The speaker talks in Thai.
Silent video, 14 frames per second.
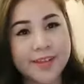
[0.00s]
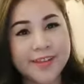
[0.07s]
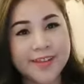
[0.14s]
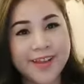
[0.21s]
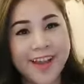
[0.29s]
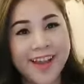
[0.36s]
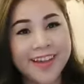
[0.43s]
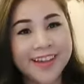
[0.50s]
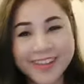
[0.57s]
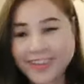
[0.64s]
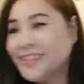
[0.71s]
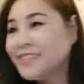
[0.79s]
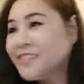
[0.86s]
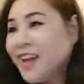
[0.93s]
อ่ะ
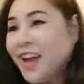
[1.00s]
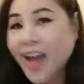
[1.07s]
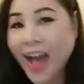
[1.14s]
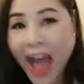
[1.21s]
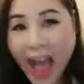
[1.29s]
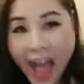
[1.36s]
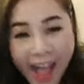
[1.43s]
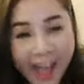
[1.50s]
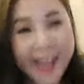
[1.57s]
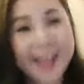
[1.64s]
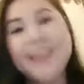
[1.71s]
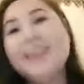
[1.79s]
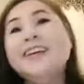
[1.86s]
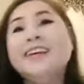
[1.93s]
อ่ะ
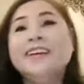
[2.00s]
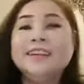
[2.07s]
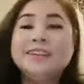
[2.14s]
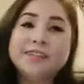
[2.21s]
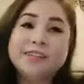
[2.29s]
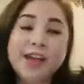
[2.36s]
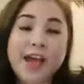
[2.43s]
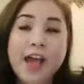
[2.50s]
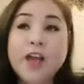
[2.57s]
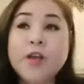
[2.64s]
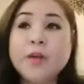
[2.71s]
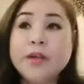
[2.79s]
นะคะ